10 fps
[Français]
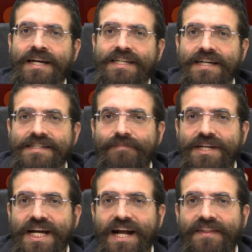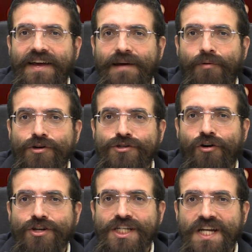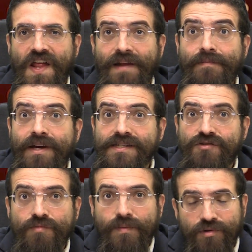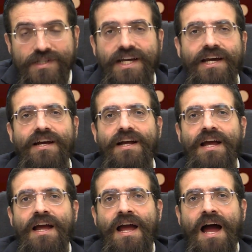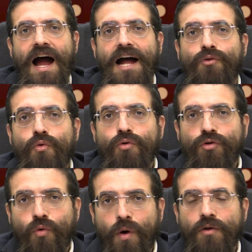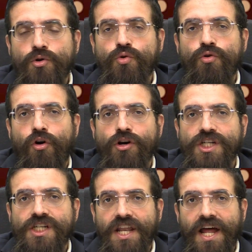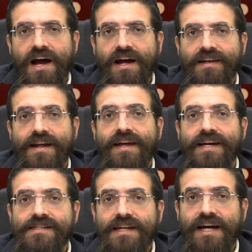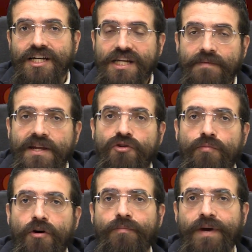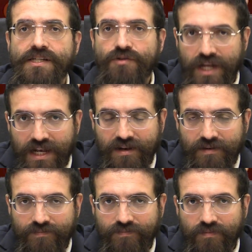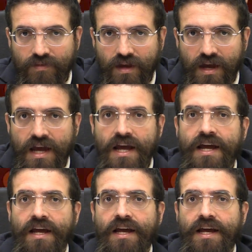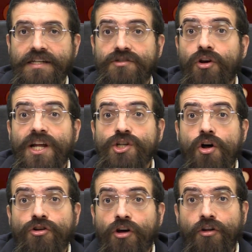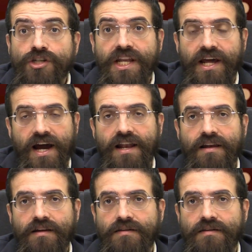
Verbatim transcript: Chers amis, chaque année à l'approche de Rosh Hashanah, la même question m'est posée. A-t-on le droit, le jour de Rosh Hashanah, d'adresser à Hachem des demandes personnelles Et ce que les gens entendent en général,